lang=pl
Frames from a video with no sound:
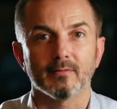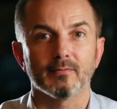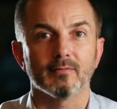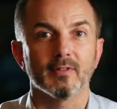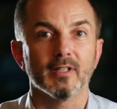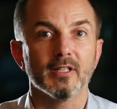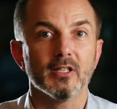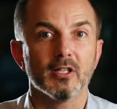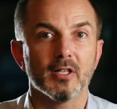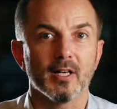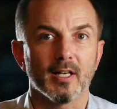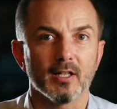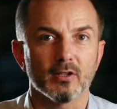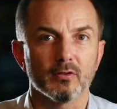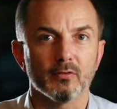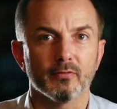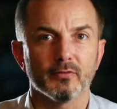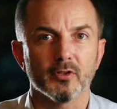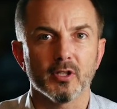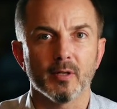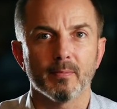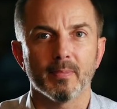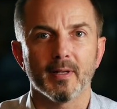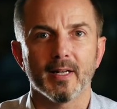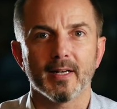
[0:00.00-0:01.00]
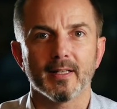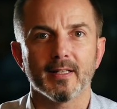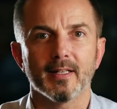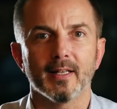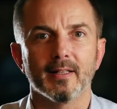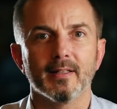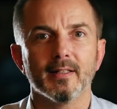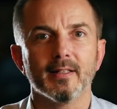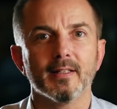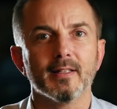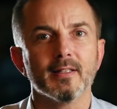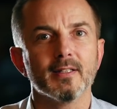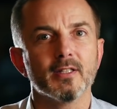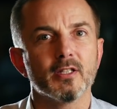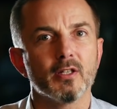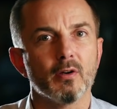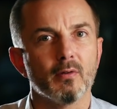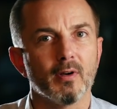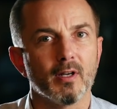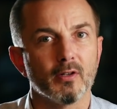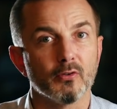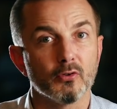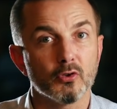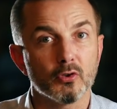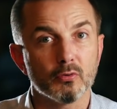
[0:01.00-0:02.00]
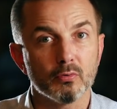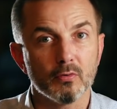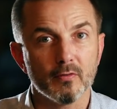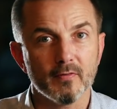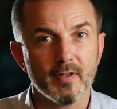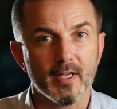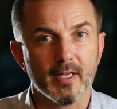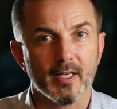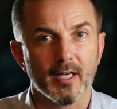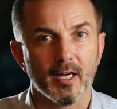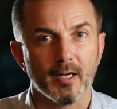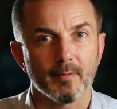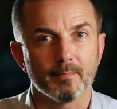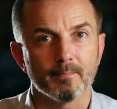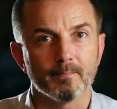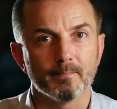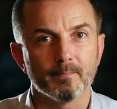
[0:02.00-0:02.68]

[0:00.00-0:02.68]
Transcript: tych gazów cieplarnianych jest działalność człowieka.